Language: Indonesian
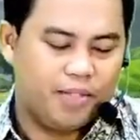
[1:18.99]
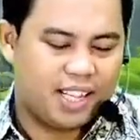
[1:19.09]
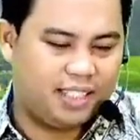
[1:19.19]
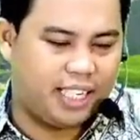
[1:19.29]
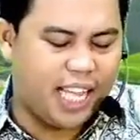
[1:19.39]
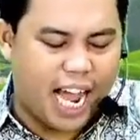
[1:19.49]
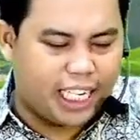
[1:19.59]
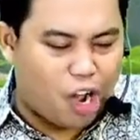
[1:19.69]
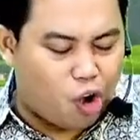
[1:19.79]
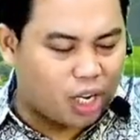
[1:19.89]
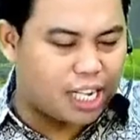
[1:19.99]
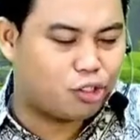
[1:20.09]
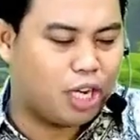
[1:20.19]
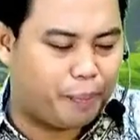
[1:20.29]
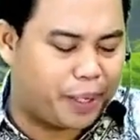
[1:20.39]
Jadi ada orang
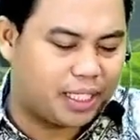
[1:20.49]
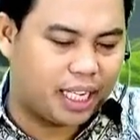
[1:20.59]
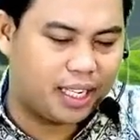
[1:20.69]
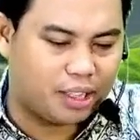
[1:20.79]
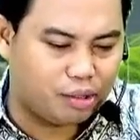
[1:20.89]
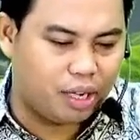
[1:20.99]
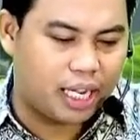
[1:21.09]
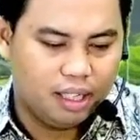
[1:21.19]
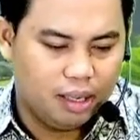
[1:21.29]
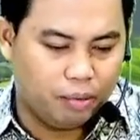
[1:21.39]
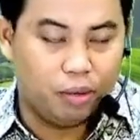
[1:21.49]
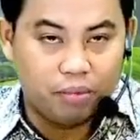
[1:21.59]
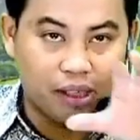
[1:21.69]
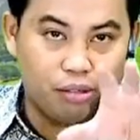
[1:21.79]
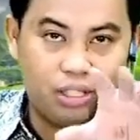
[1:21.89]
sudah percaya Tuhan, belum
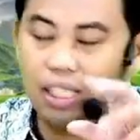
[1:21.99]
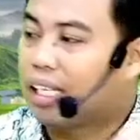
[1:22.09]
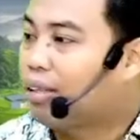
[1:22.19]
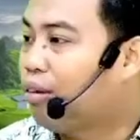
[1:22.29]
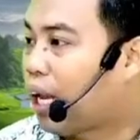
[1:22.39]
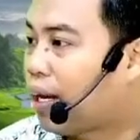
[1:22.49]
tentu cinta Tuhan.